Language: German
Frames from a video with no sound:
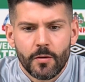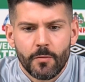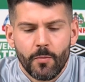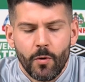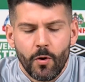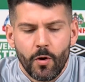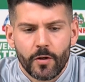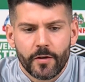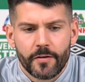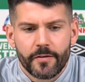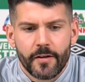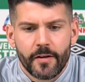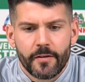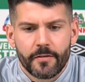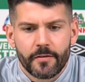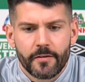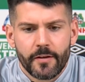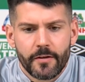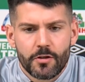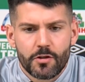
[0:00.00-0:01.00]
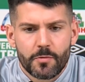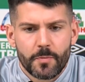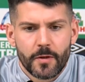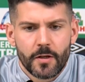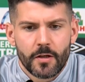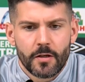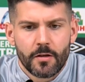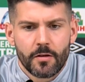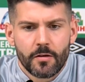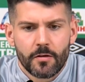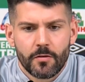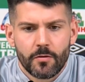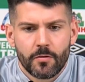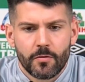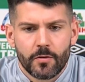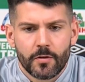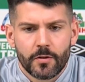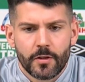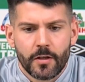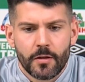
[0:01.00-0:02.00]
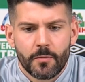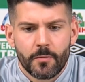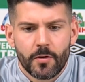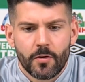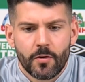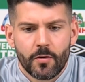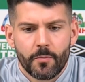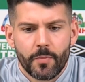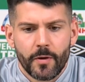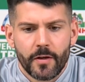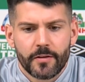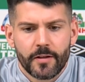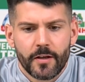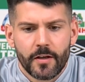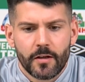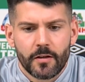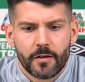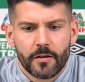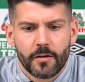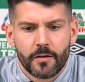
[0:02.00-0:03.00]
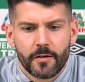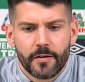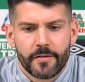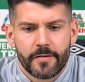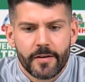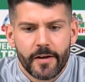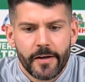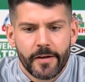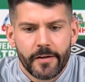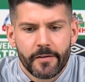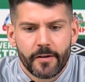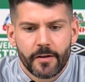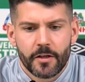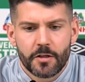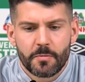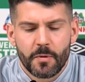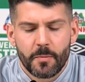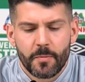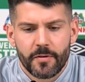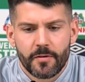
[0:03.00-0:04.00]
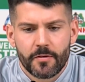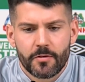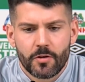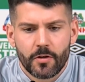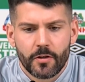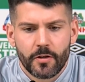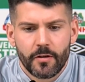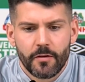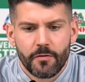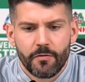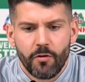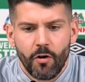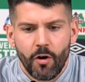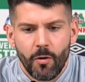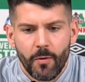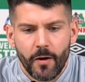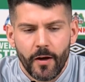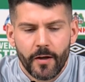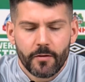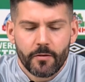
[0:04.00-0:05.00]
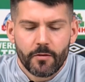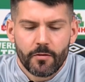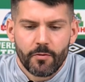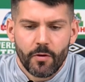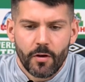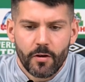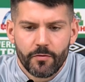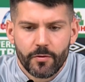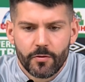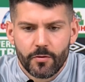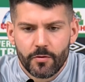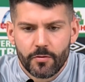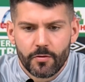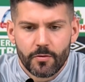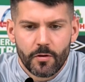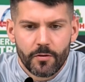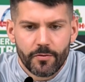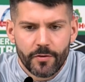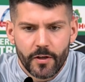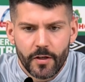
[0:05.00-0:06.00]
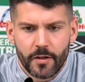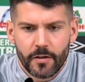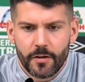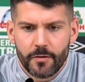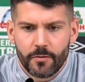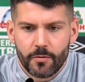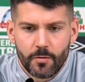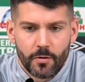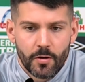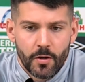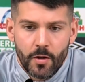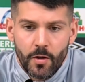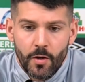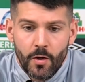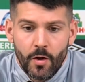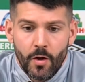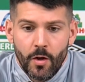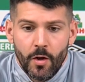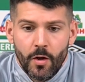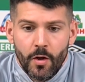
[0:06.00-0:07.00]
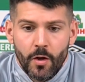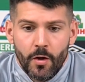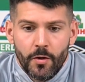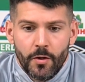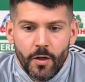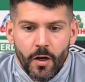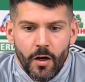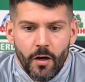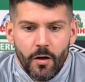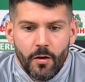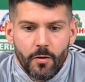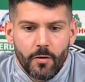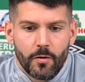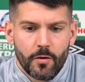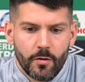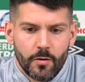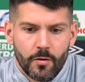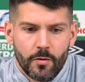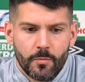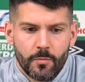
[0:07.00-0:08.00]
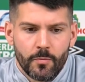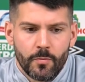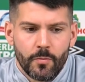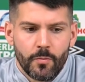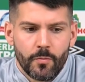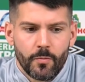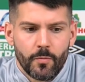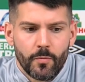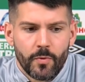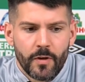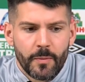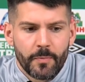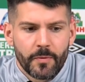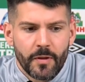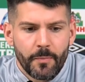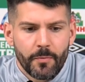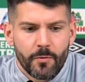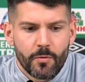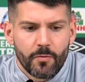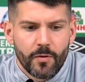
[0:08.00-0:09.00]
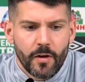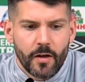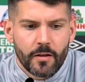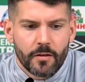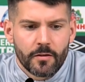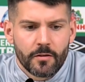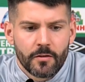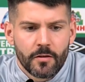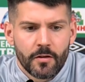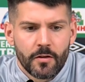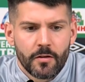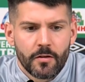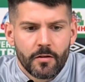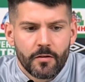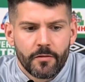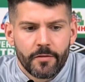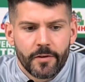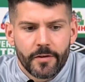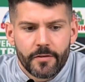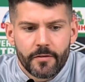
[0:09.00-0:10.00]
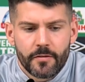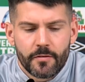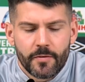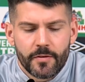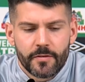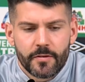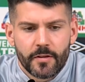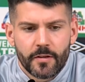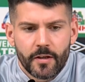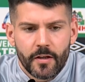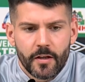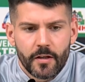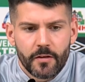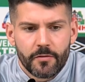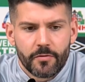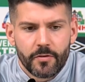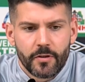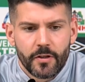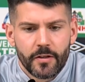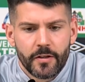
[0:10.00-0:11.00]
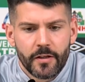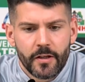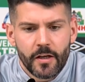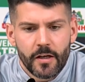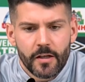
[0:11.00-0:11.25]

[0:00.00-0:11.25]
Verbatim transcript: morgen das erste Testspiel und dann immer noch ein paar Tage Zeit, sage ich mal, bis es schon in die Vorbereitungswoche für Düsseldorf geht. Also ja, ähm, bleibt abzuwarten, was, was der Trainer für eine Idee